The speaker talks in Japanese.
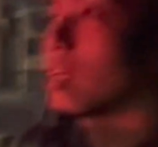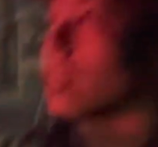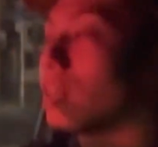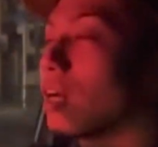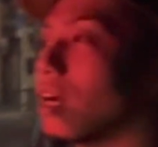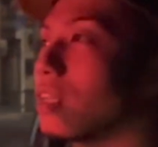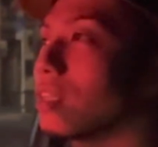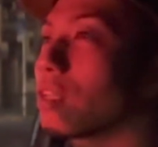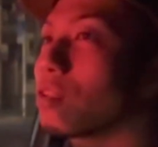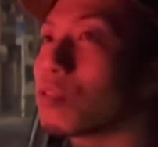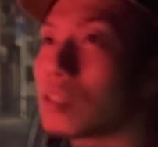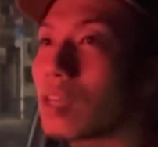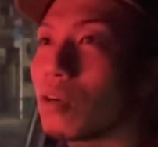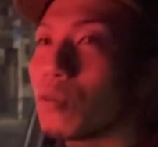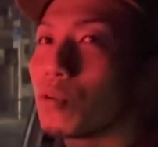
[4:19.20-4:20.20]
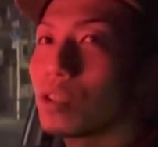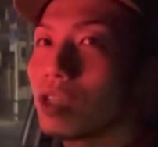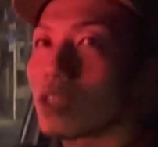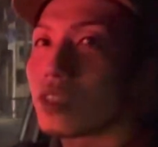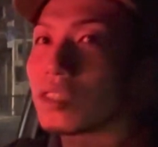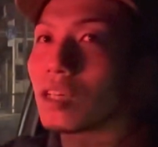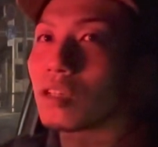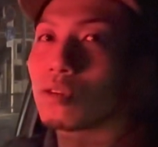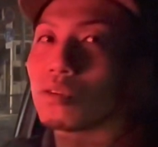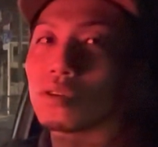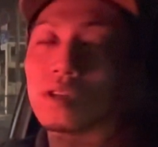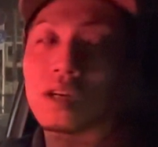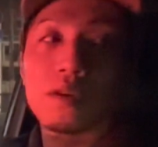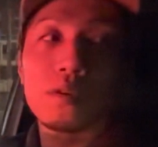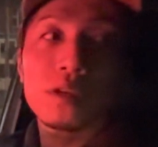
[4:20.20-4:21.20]
相手とさ、大きくやるこ
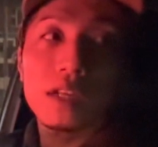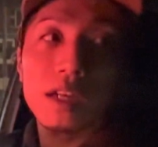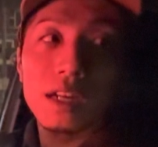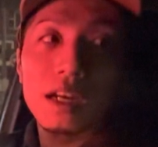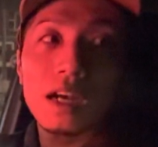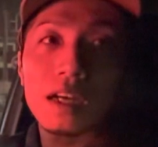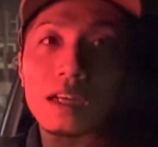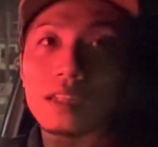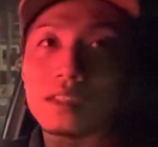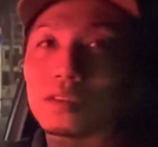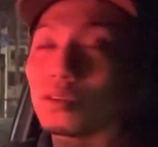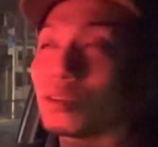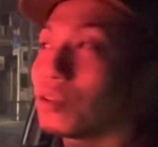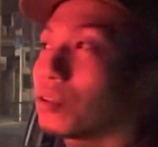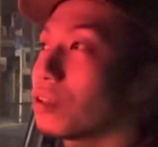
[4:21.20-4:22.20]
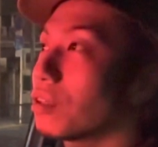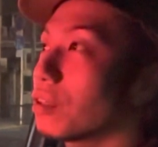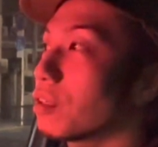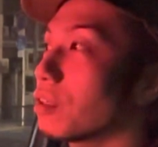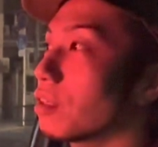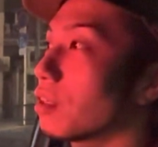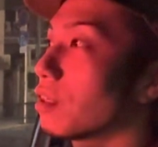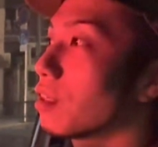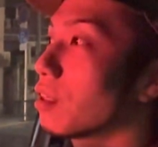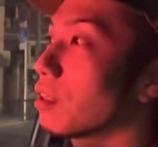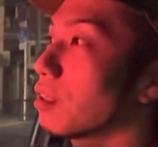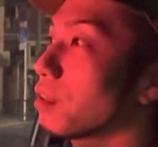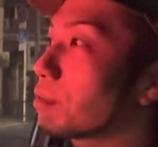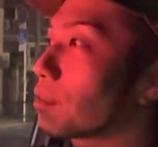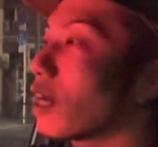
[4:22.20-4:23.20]
とが多いから、その、
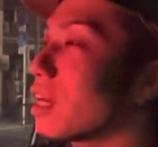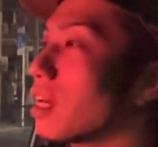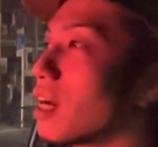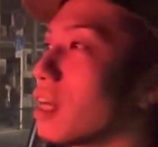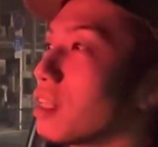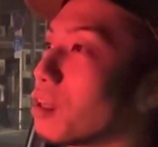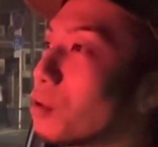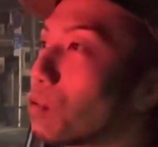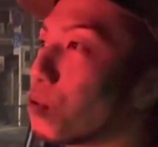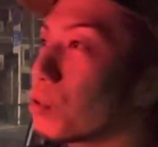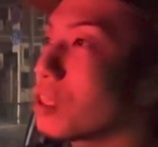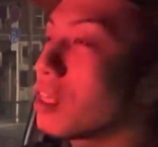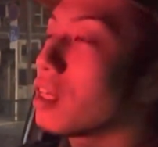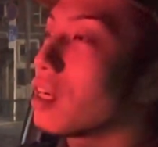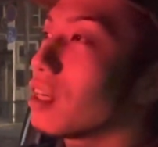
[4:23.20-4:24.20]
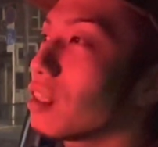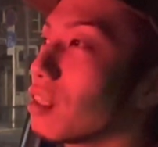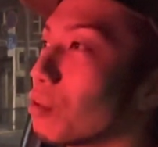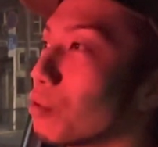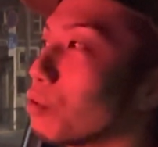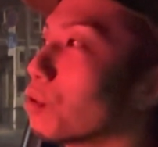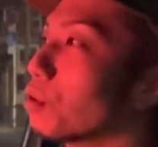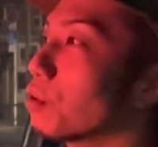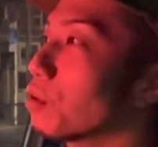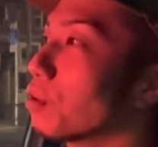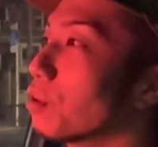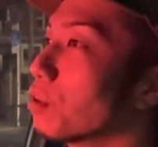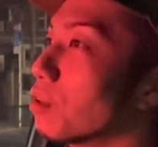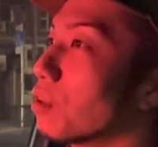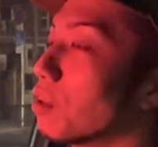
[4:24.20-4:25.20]
深い相手、大きい相手と、
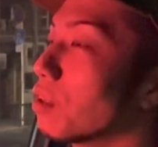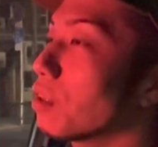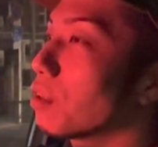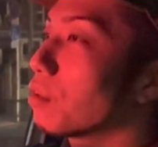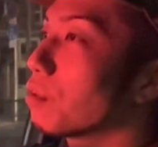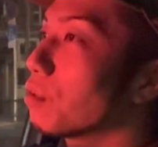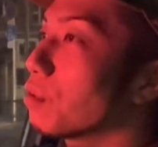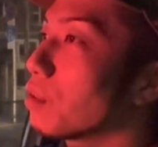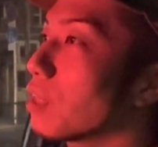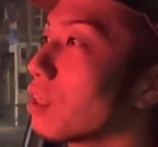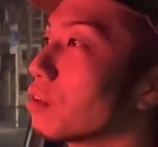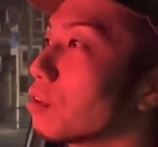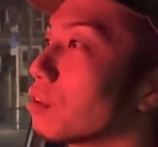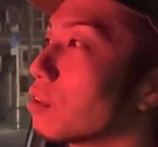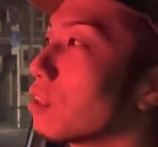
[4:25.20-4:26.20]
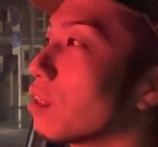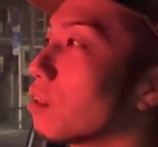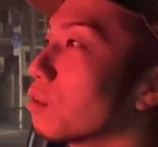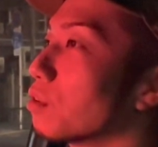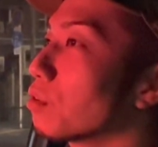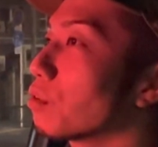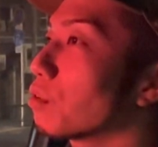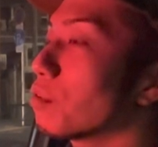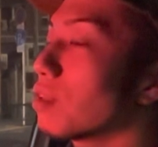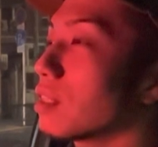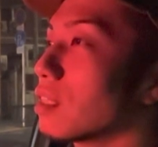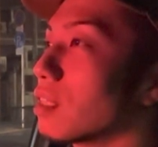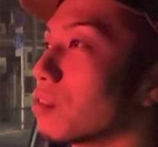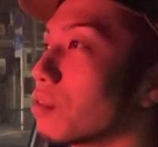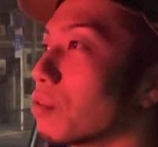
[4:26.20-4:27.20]
こう、やるっていうことは
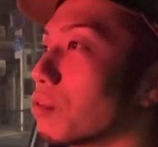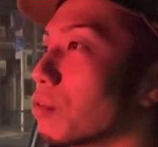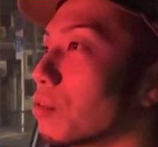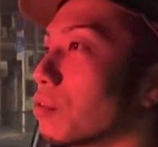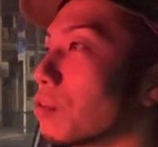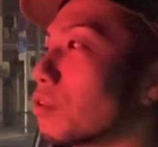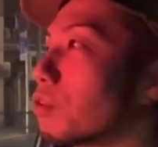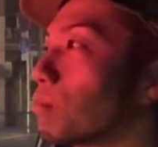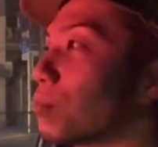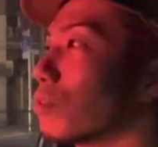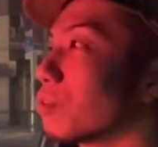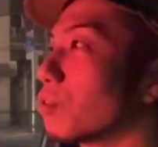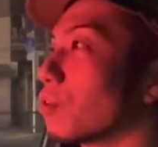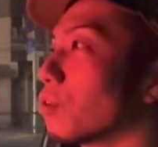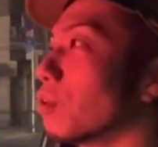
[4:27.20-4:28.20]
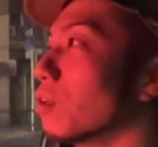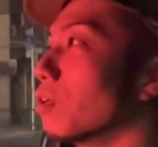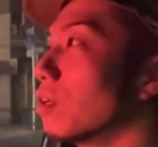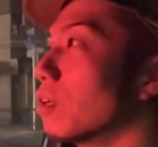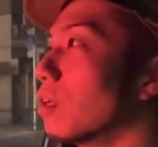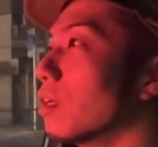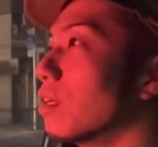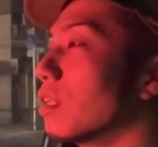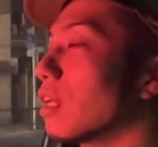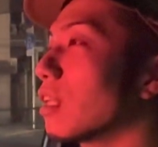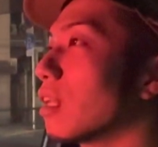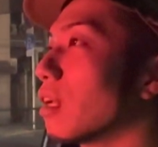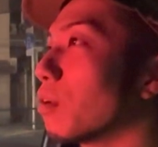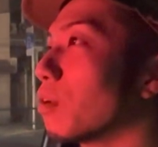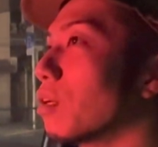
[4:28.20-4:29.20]
さ、その、その分その、なん
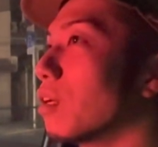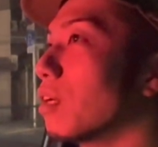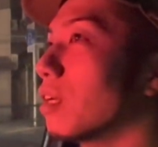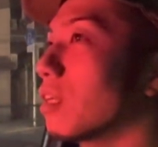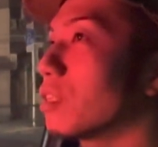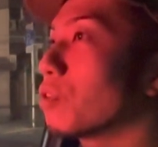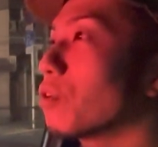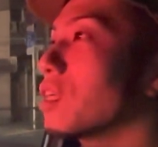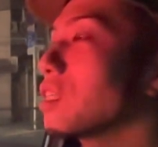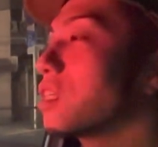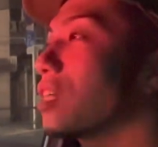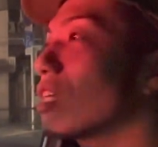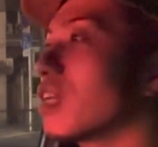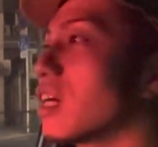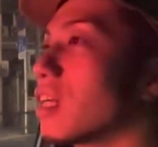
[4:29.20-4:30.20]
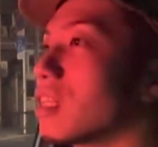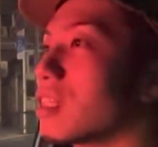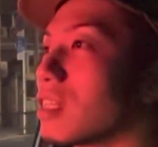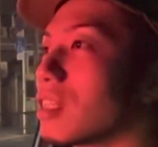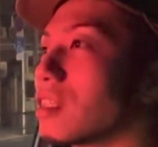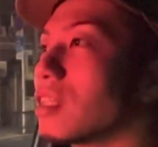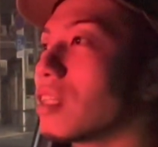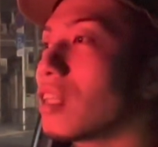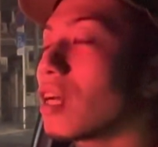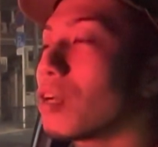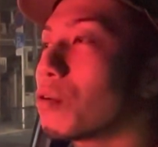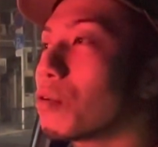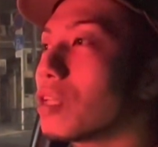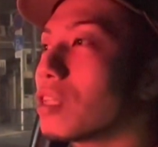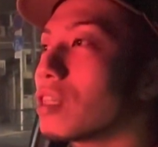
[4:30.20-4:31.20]
だろう、忙しい中で雑な対
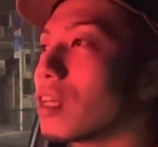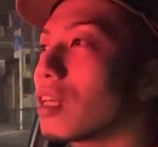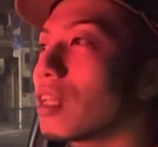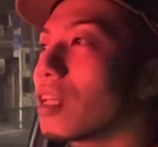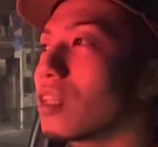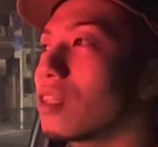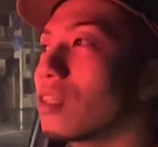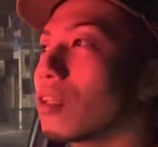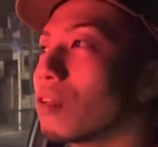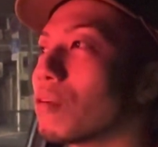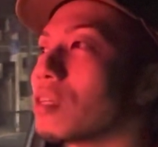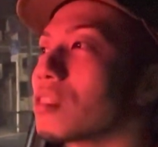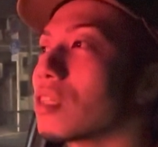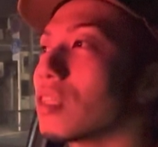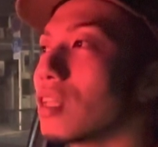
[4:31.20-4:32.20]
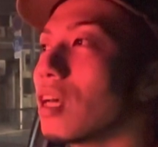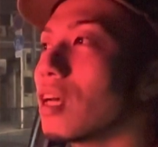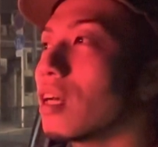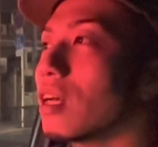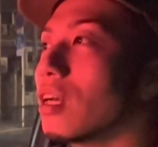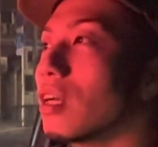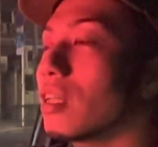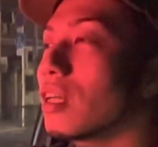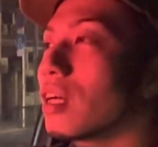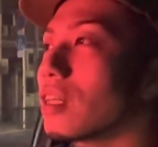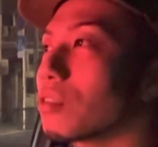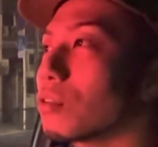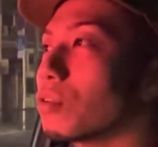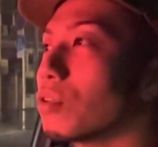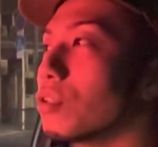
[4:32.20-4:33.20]
応になっちゃいけないっていうのはあるじゃんね。うん、だから
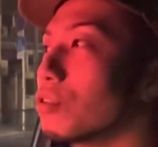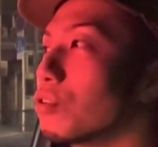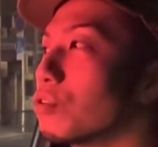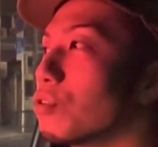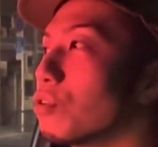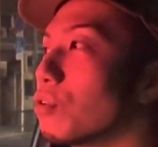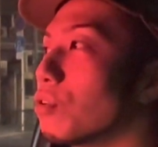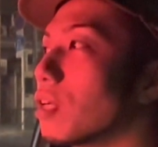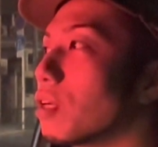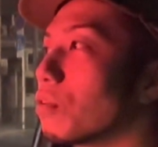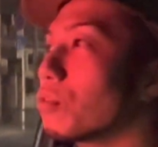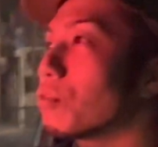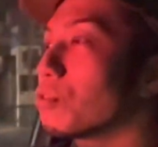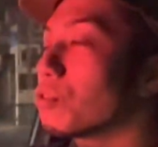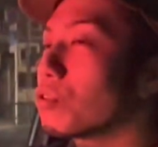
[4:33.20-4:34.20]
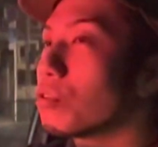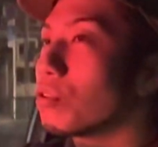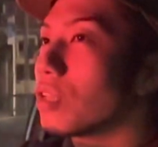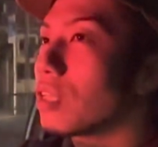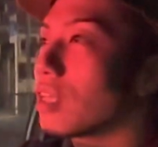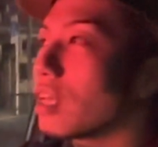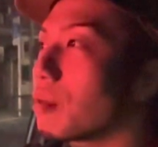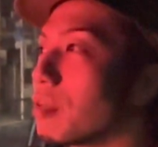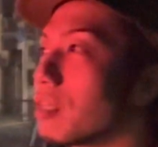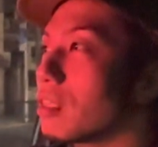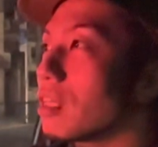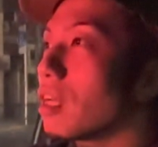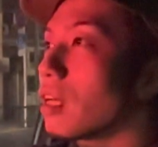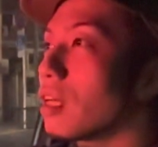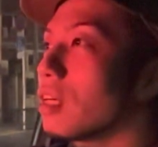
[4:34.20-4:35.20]
その、重要なことを重要なタイミング
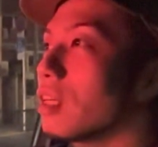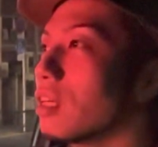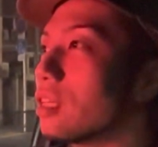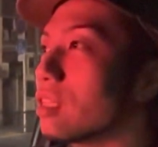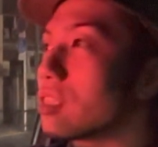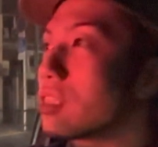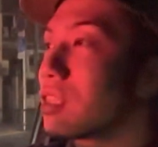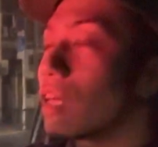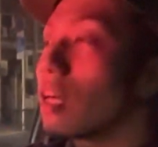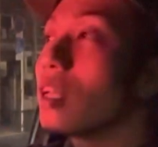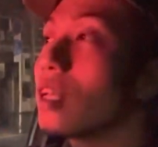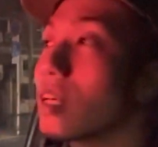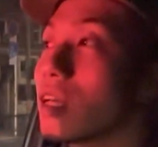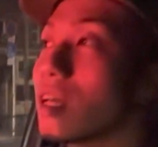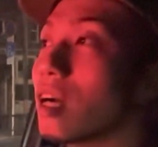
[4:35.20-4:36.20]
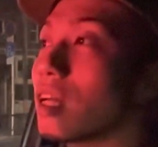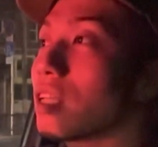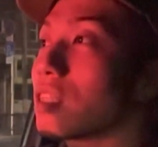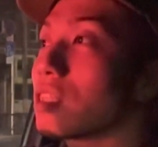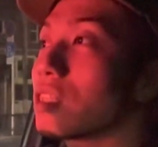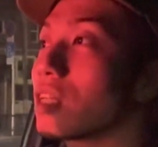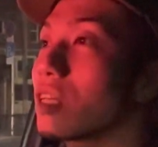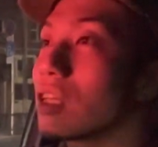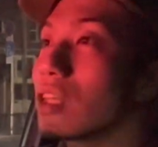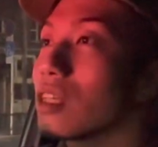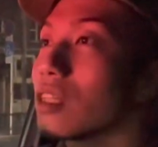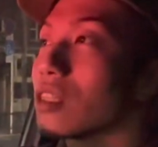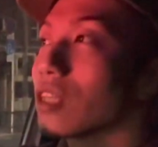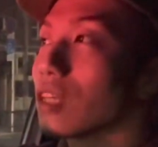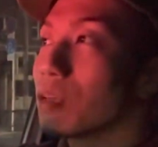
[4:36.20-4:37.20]
で、しっかり話したり
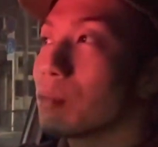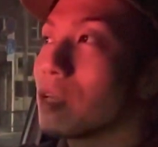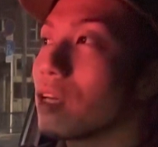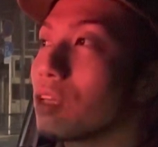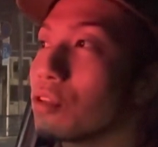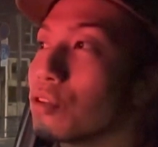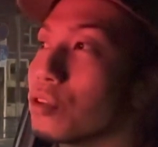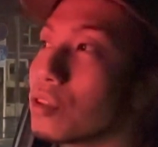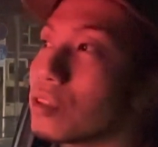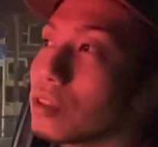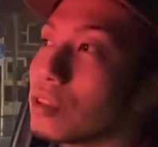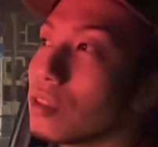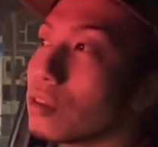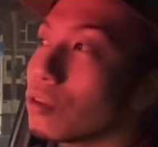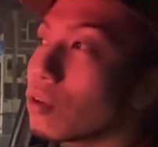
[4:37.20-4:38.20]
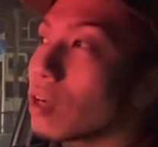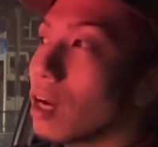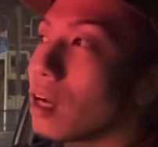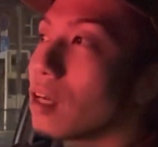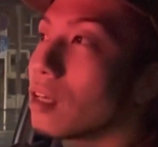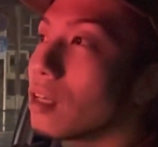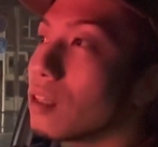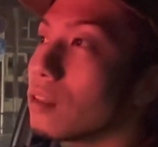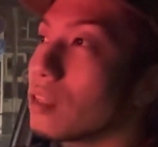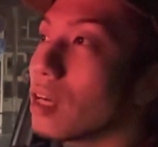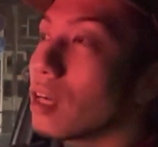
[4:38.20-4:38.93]
して決めれるとか、普段